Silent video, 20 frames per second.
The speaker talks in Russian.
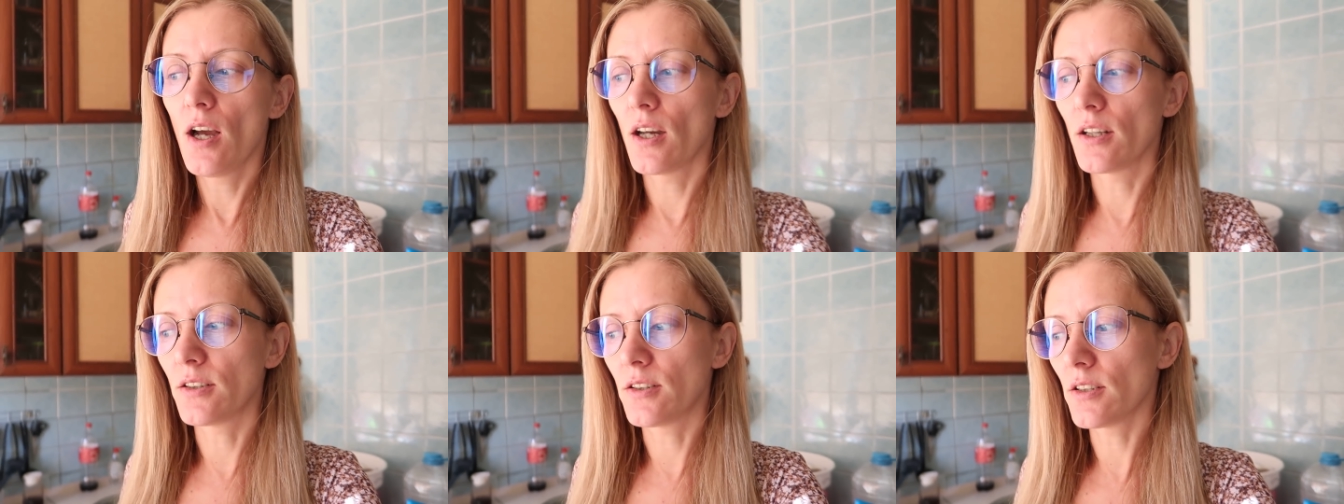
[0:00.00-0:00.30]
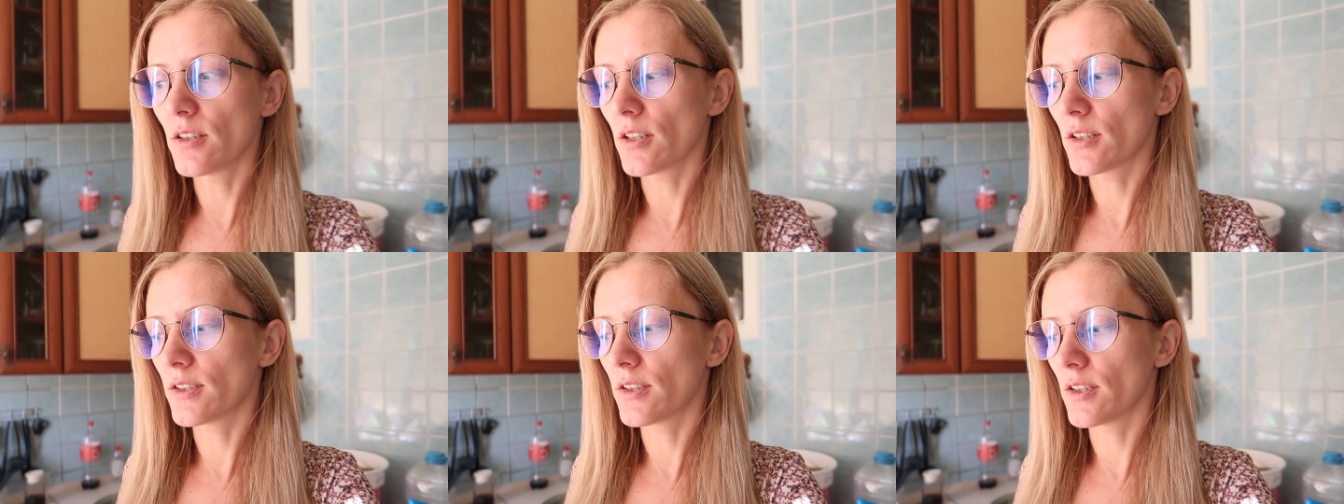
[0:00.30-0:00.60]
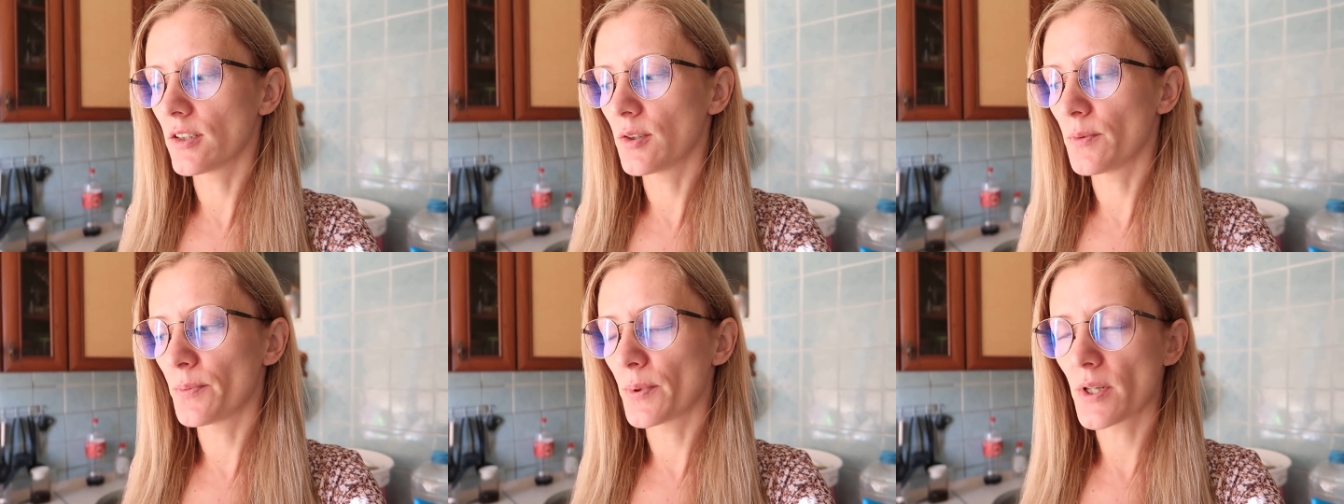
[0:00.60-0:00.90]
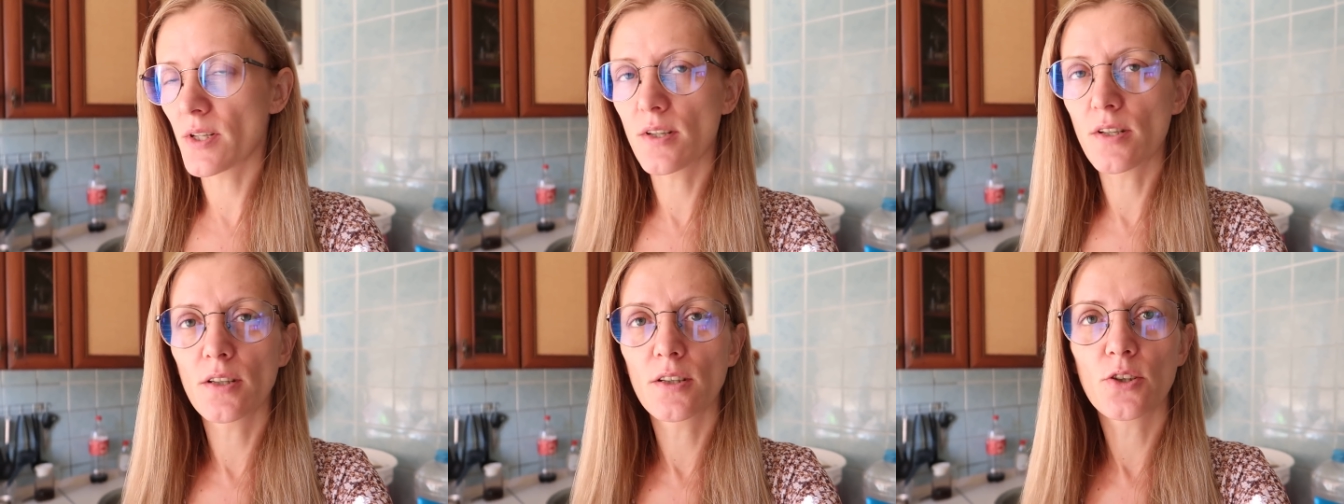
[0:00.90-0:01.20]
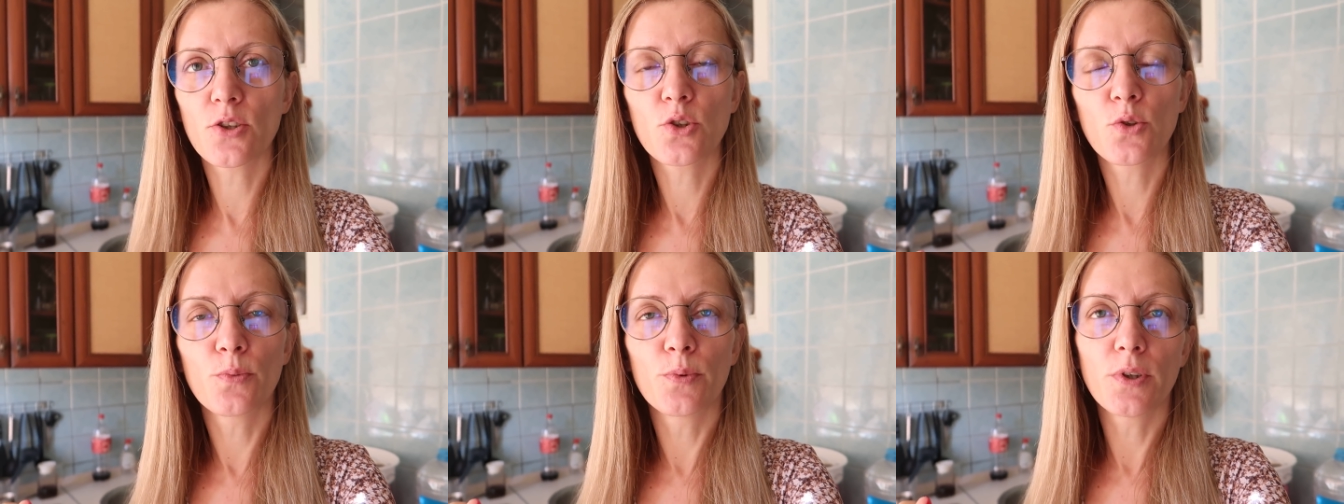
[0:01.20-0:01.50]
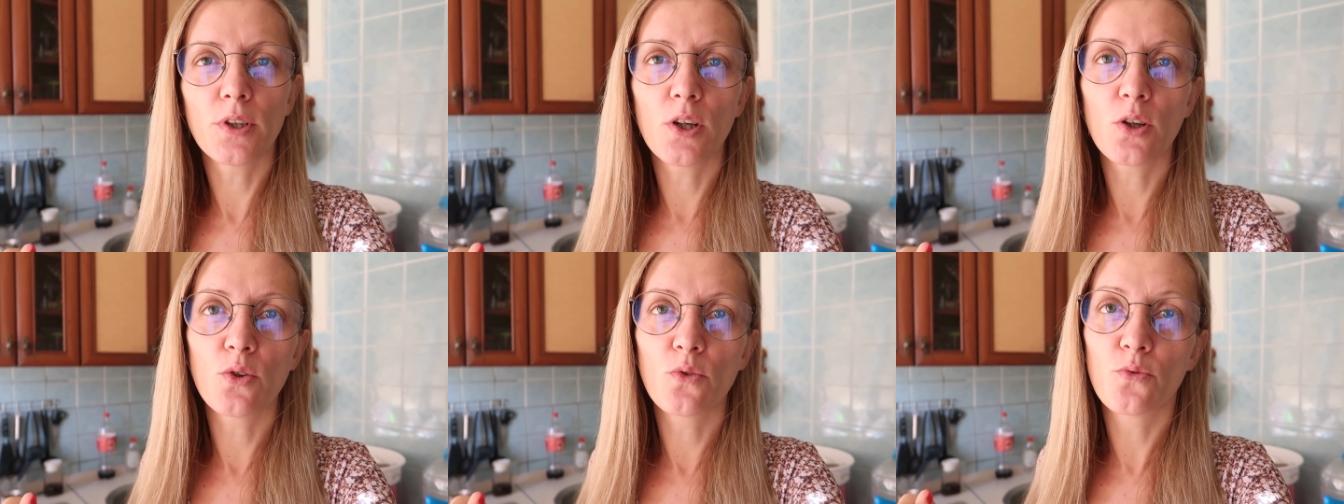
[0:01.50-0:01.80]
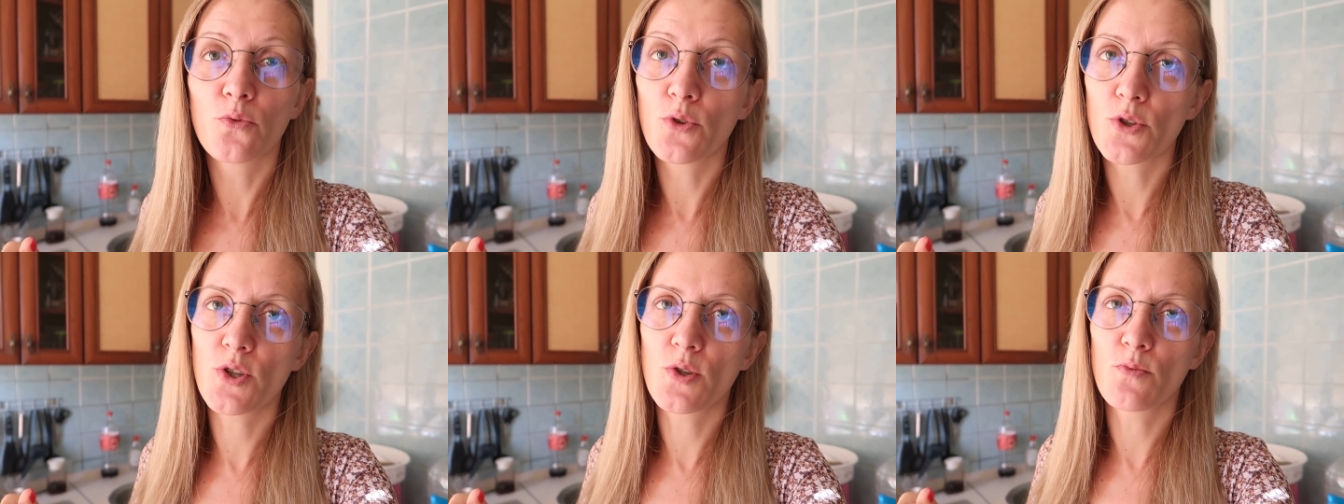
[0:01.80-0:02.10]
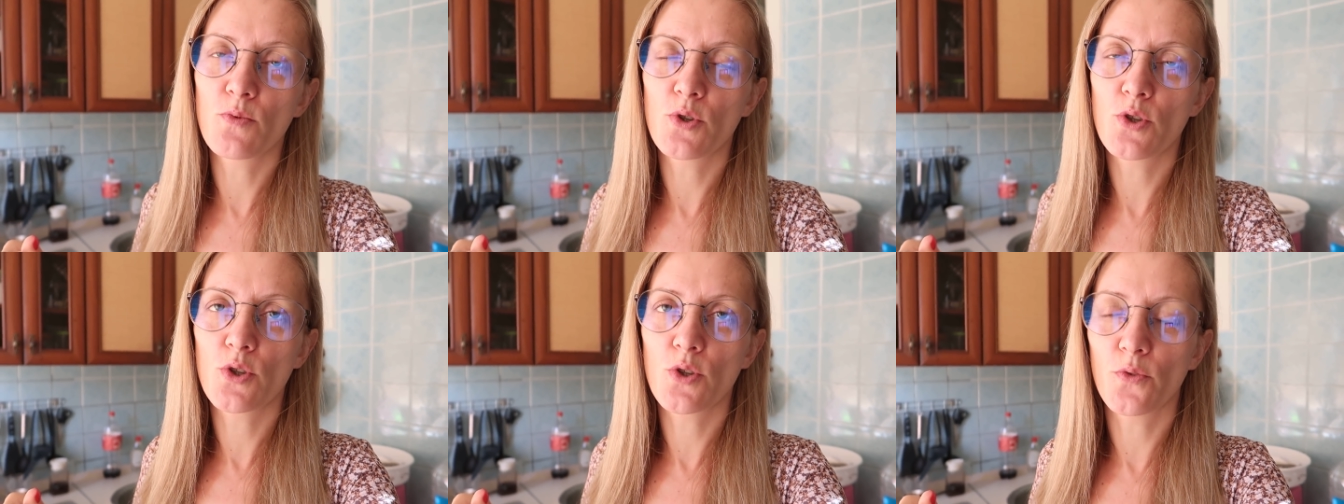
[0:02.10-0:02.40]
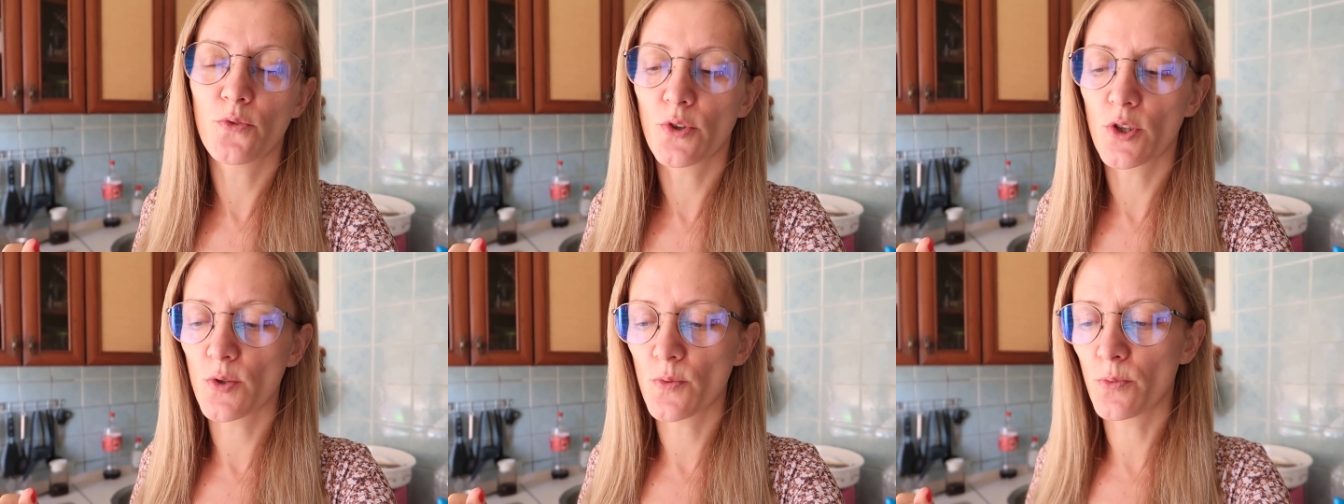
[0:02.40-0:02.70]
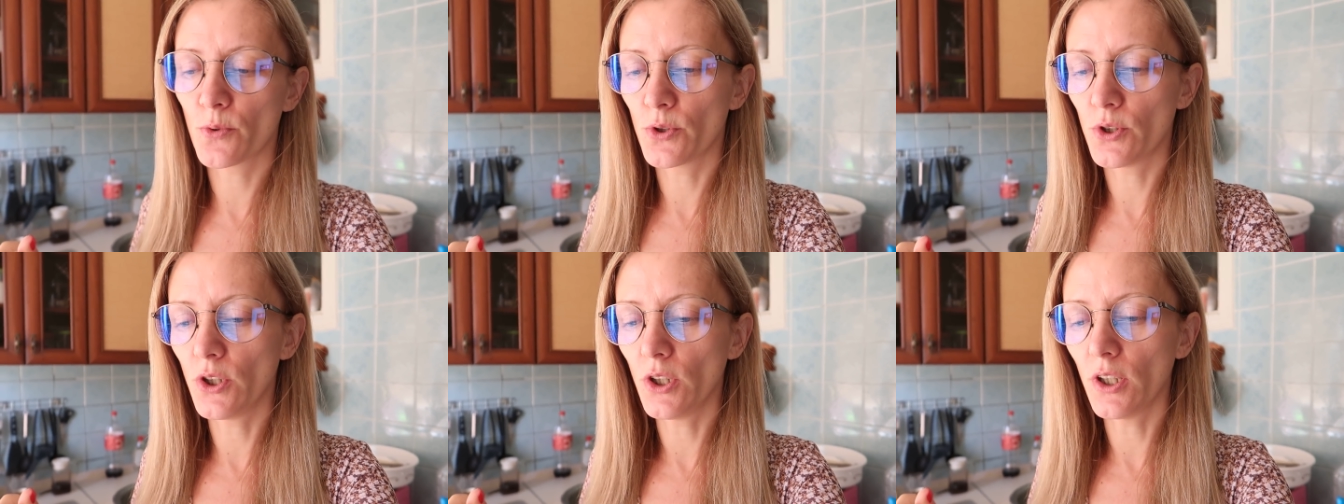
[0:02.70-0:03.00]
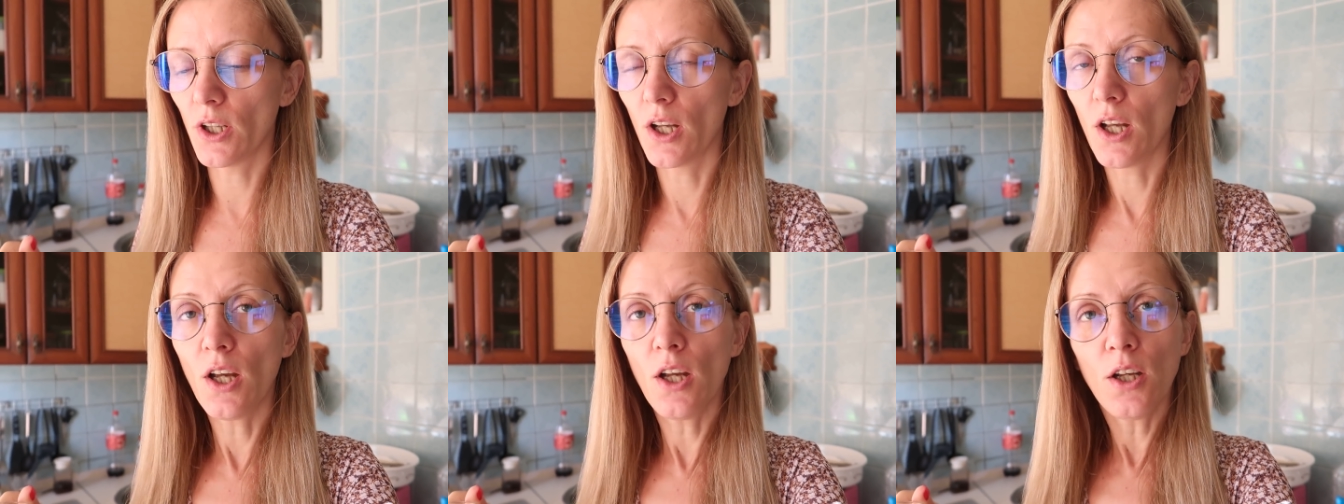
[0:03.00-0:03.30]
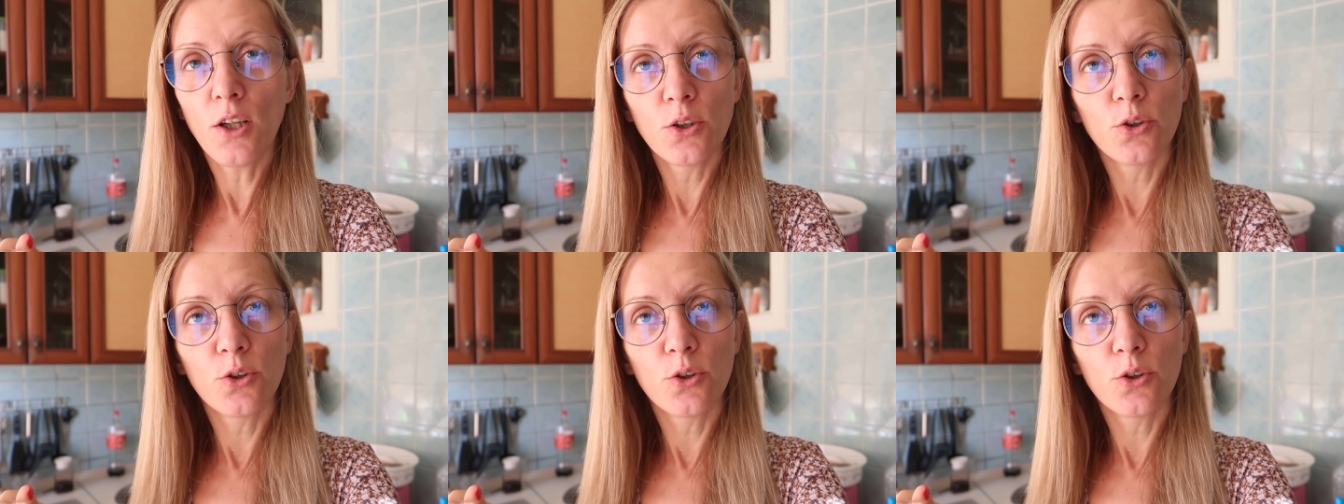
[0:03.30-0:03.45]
А Кира, кстати, просила, чтобы я ее в 8 часов разбудила,